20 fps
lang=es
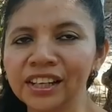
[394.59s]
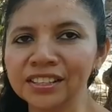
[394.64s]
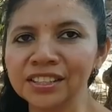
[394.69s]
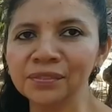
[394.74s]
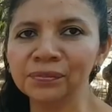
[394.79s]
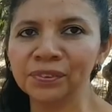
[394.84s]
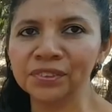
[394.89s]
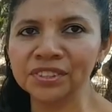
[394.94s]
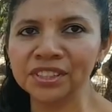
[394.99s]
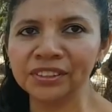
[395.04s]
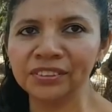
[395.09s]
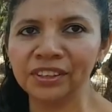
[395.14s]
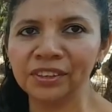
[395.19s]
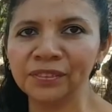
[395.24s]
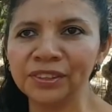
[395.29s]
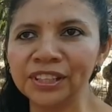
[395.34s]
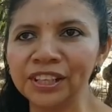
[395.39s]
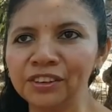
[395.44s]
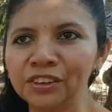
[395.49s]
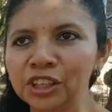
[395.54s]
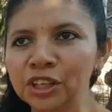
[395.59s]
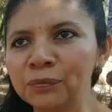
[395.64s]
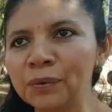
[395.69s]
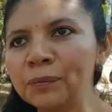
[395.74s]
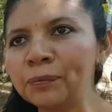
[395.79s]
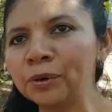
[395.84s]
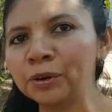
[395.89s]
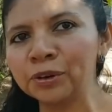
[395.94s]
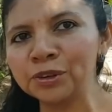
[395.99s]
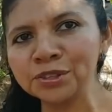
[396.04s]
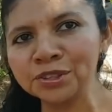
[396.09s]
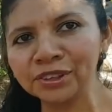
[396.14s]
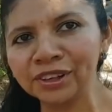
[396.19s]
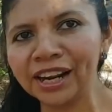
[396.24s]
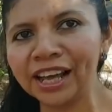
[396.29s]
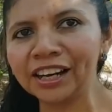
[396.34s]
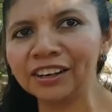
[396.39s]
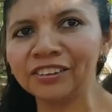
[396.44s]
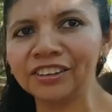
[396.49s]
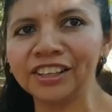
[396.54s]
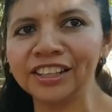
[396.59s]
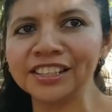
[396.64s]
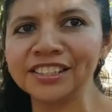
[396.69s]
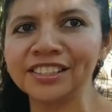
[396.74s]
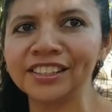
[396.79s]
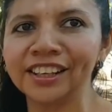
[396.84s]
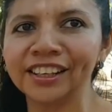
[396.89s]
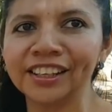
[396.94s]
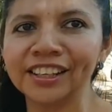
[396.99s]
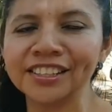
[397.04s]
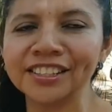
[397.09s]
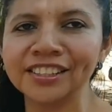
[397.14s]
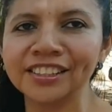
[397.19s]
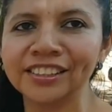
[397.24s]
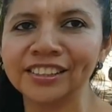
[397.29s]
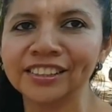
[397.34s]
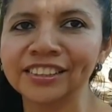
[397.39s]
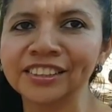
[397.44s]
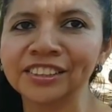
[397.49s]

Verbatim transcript: casi imposible. Me dijeron que más por consolarlo le decían que sí.